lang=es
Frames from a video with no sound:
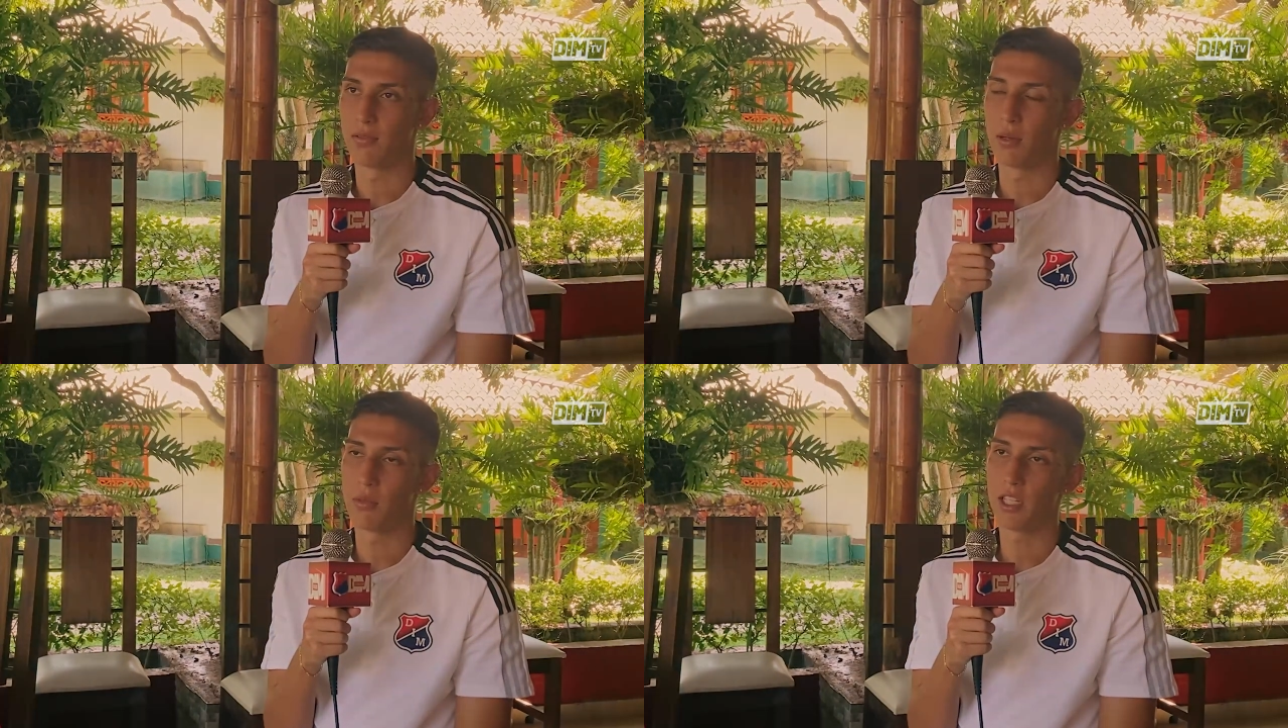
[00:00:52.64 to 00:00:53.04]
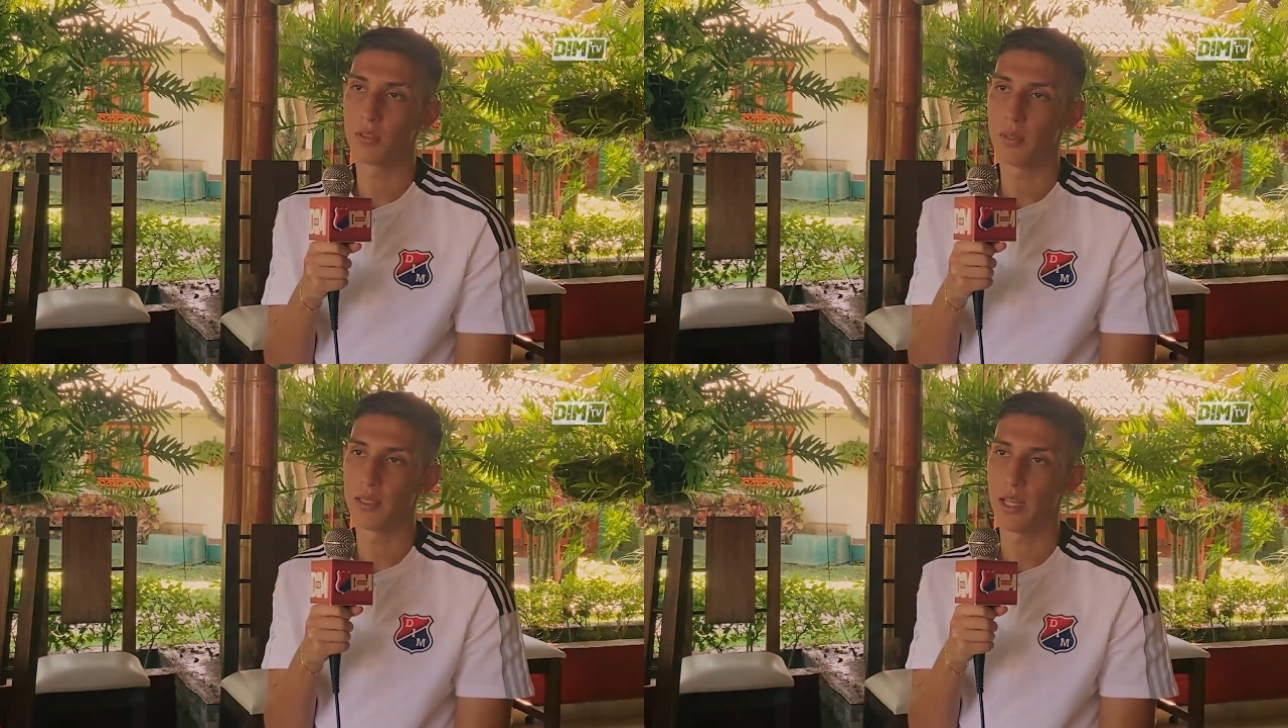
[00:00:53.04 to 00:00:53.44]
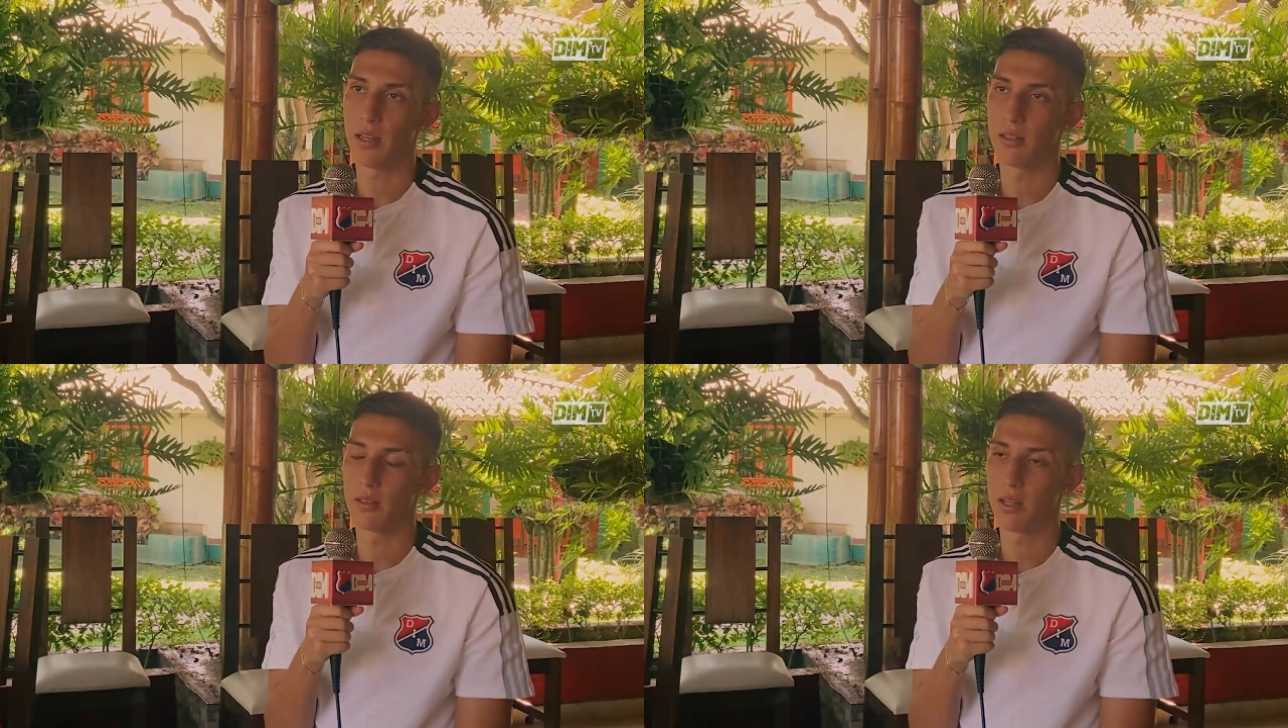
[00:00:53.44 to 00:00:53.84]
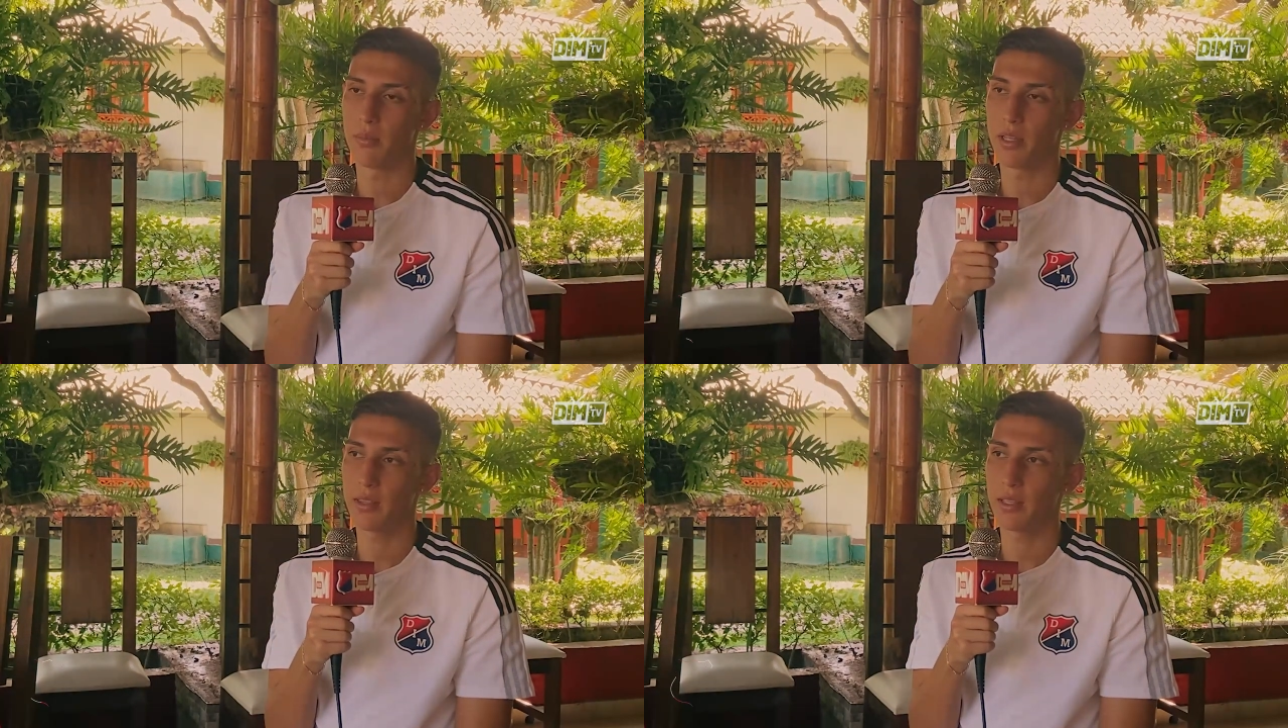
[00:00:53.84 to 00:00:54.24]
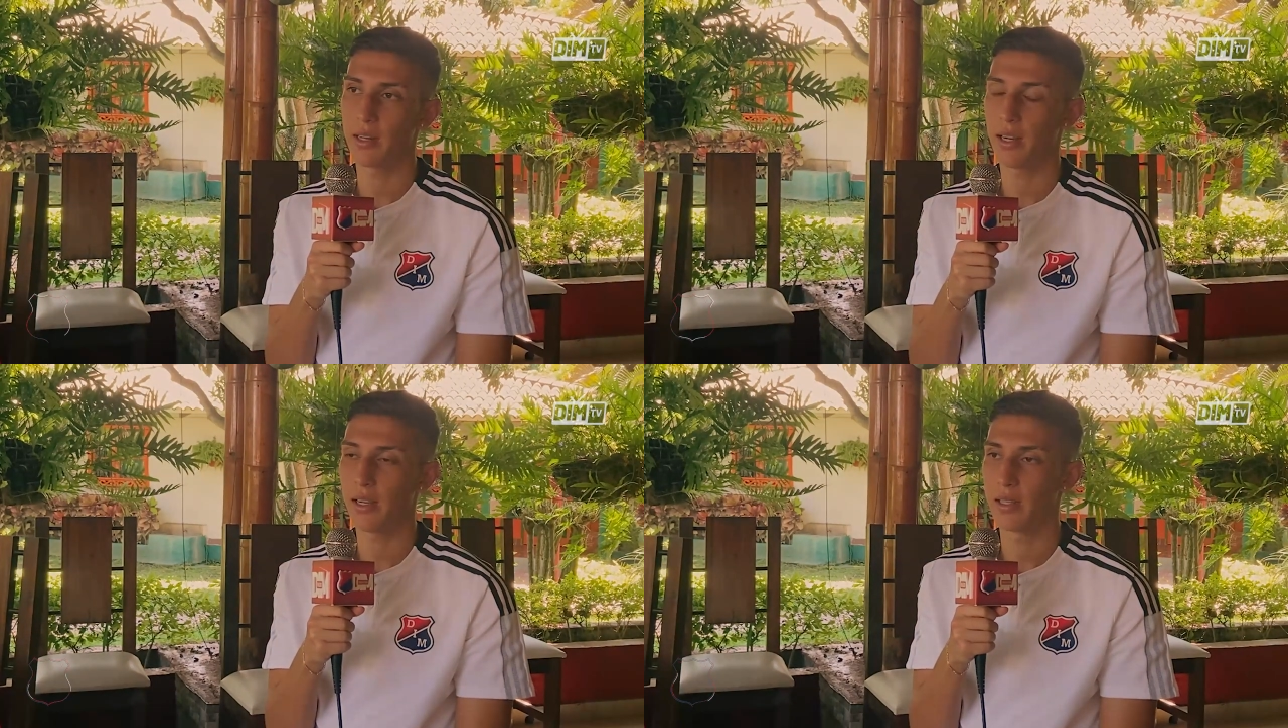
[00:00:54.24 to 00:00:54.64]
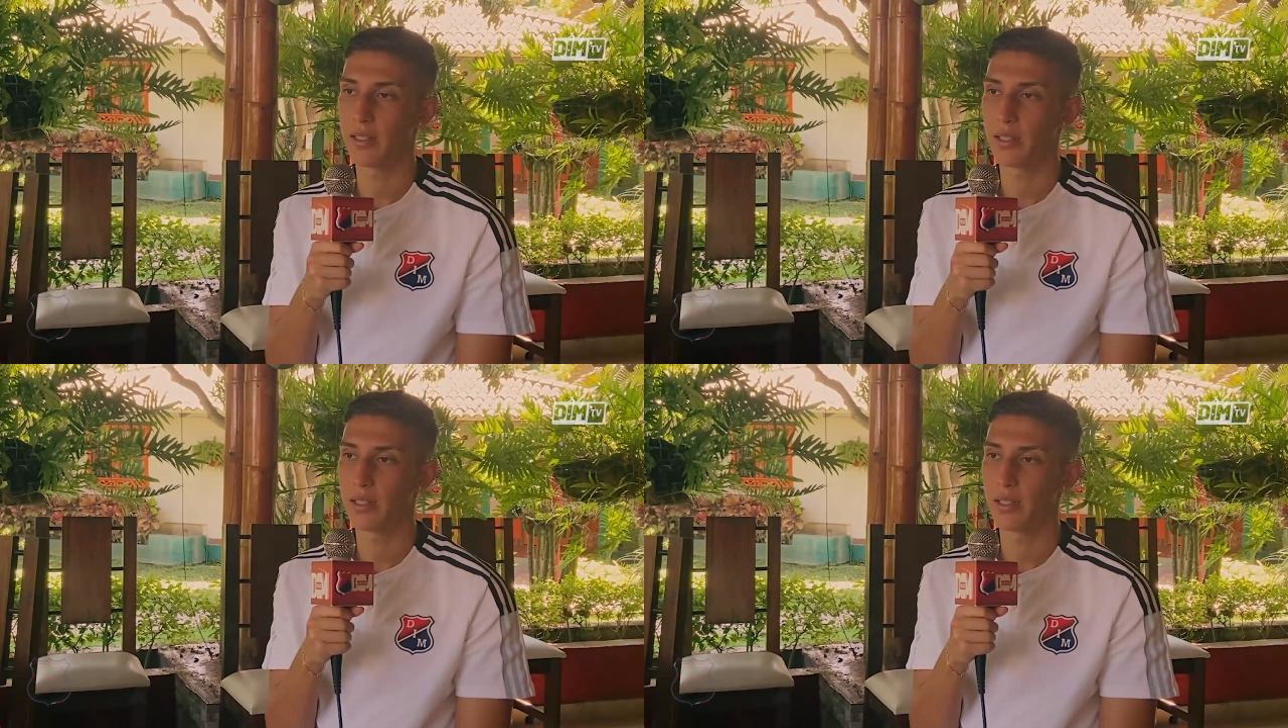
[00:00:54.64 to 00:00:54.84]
fue muy especial. Obviamente era